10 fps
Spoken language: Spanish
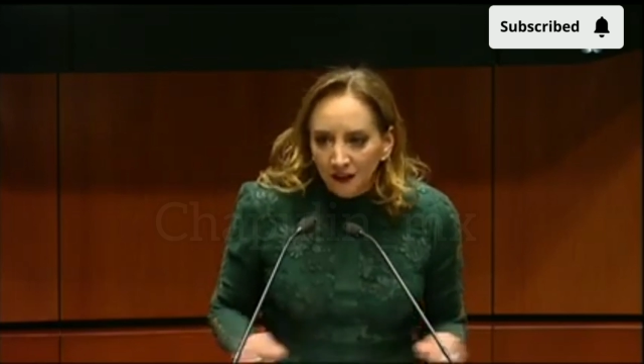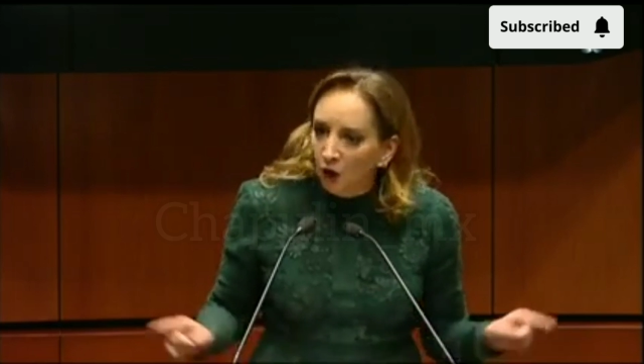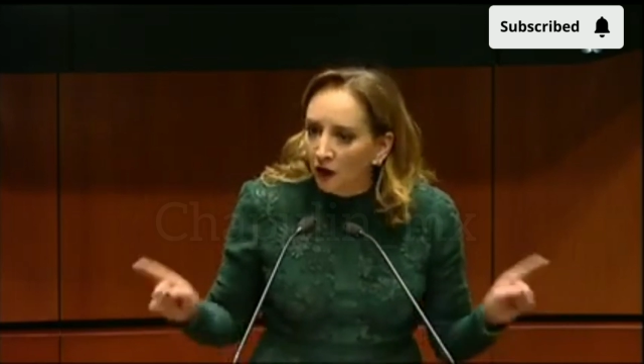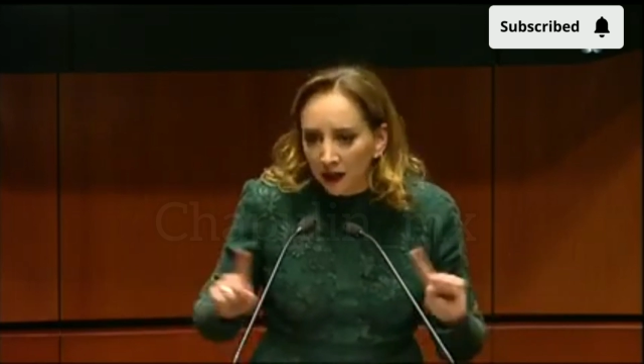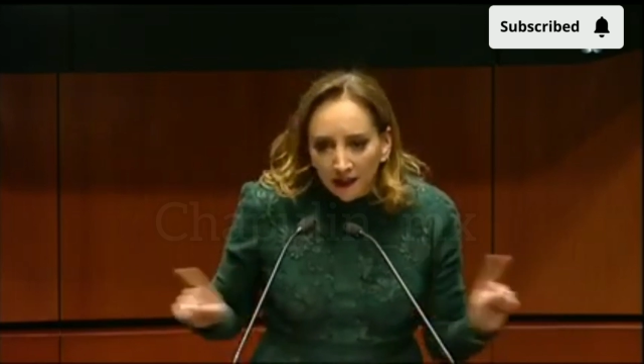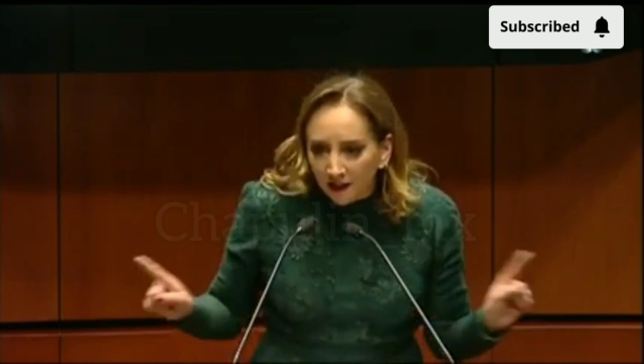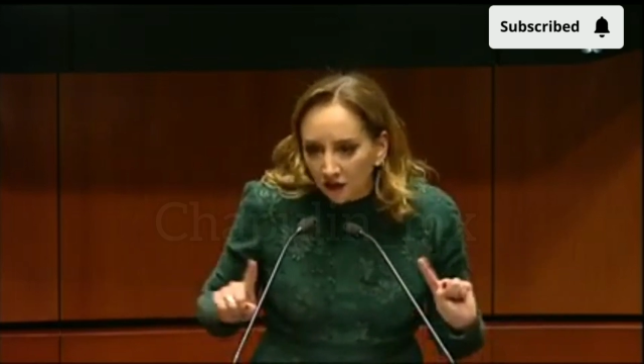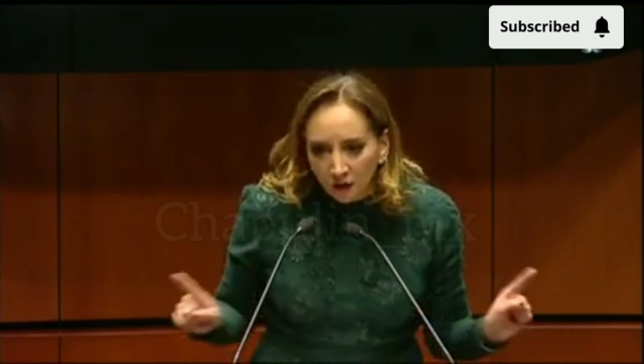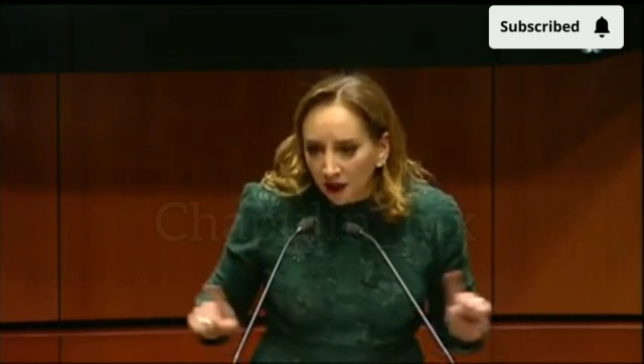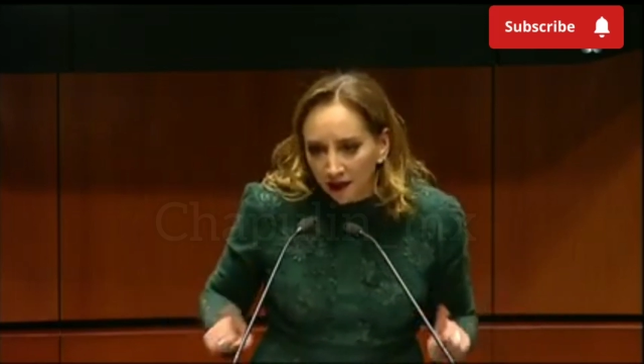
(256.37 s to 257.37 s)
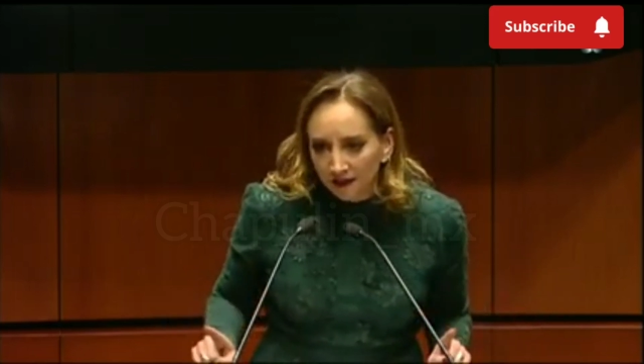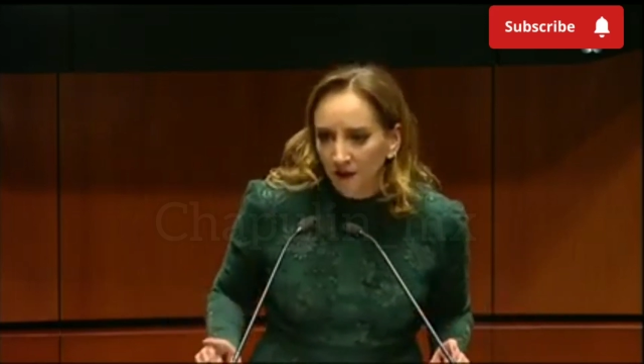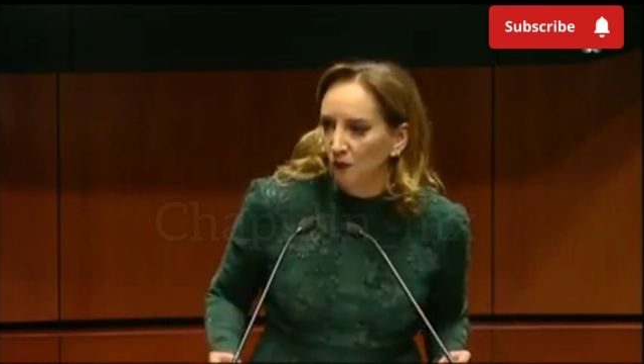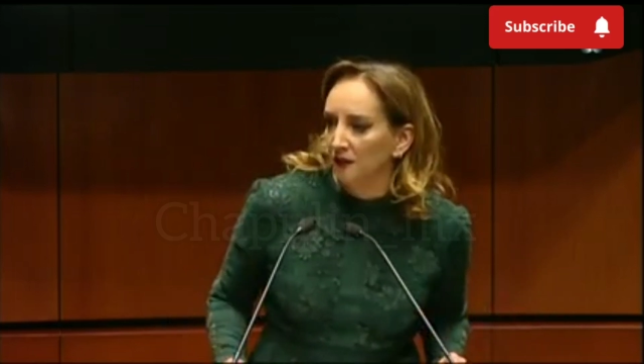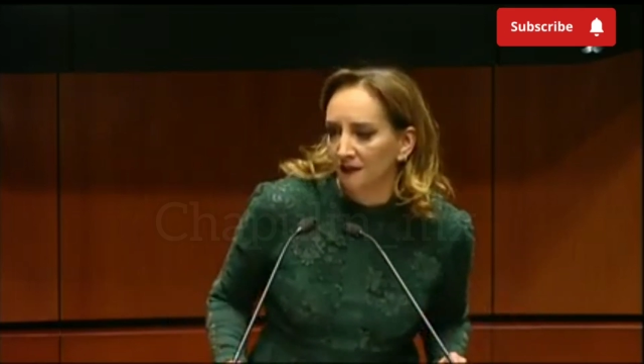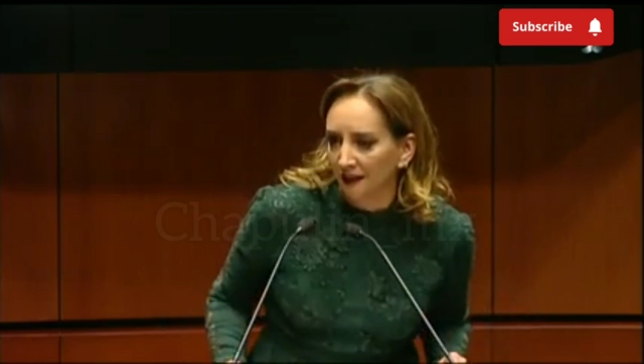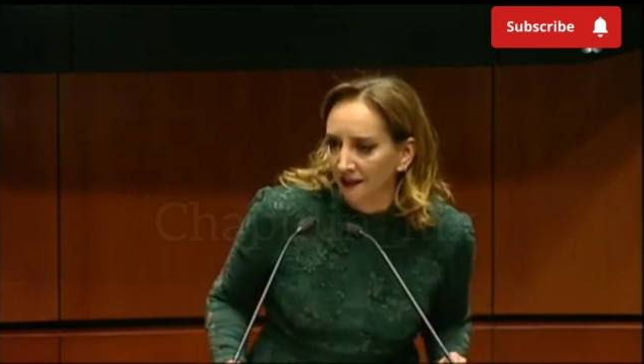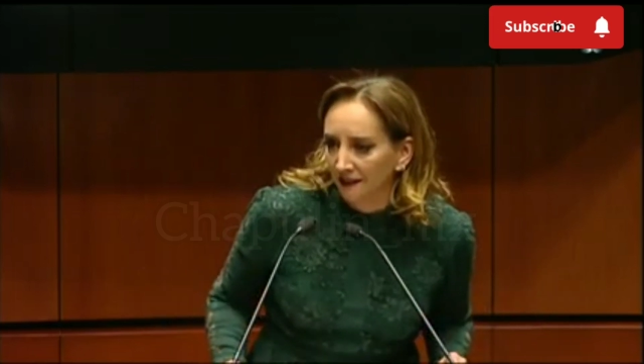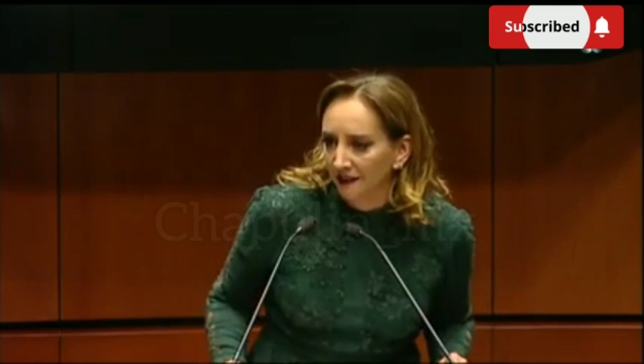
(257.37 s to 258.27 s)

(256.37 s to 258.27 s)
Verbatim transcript: no era sobre la seguridad,